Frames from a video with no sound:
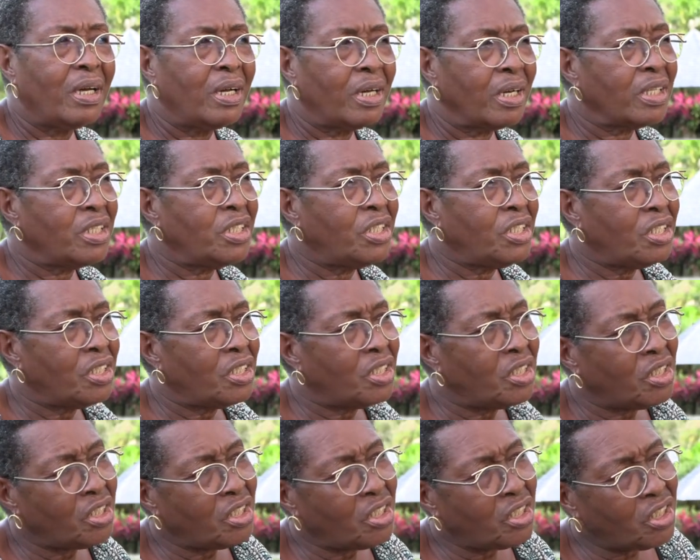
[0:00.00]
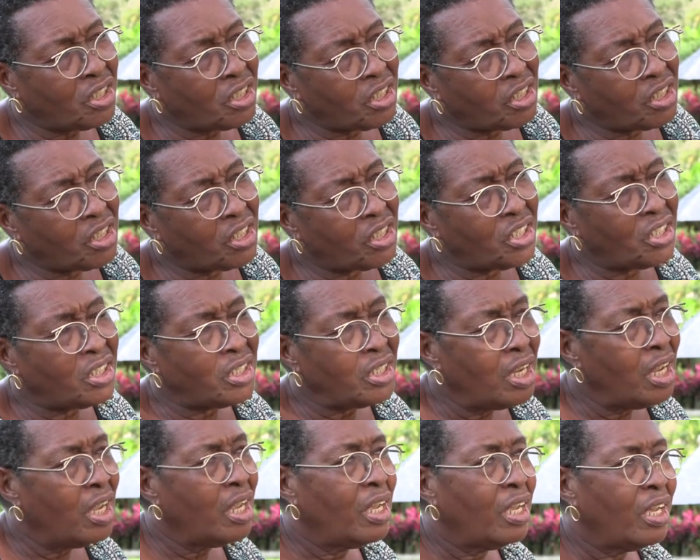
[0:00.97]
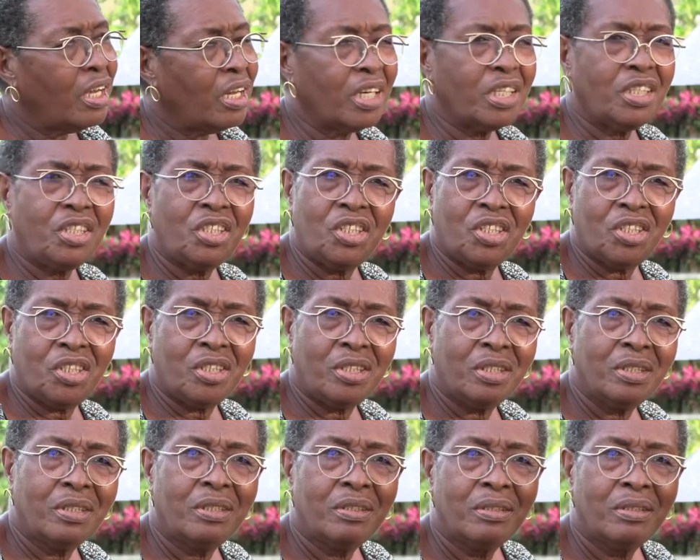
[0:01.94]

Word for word: riche, riche,